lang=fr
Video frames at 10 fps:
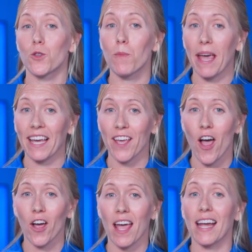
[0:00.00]

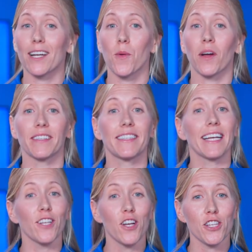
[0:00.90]
supérieur, incluant une
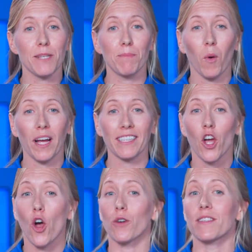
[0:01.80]
technologie de pointe,
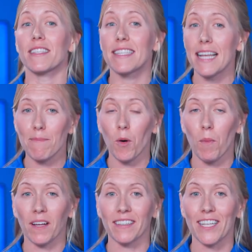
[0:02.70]
un stylet pour
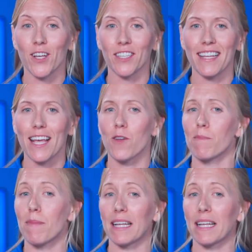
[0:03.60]
prendre des notes et une